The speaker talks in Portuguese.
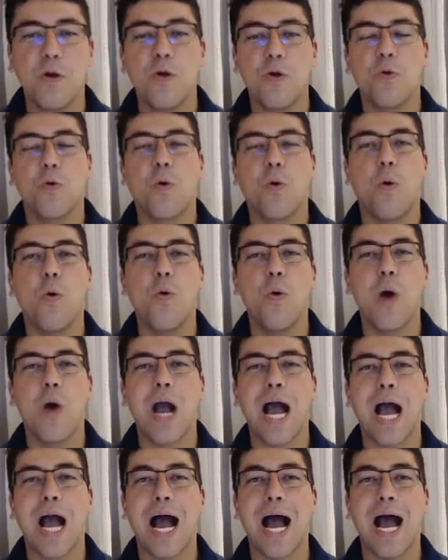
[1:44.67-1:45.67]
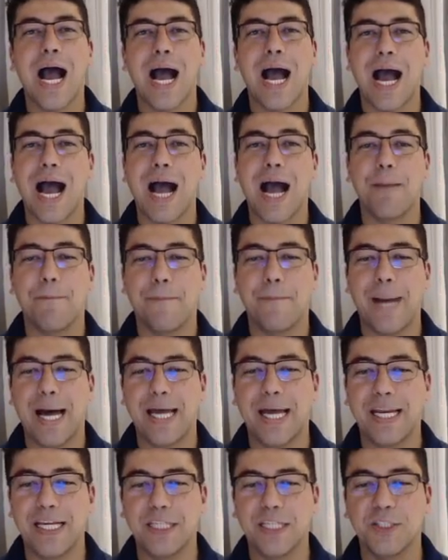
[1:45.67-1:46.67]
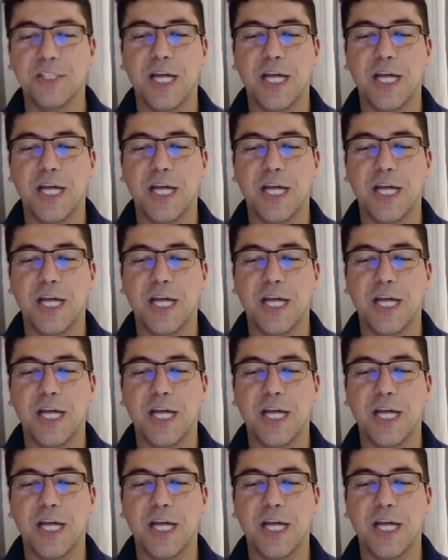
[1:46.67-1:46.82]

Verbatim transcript: com a parede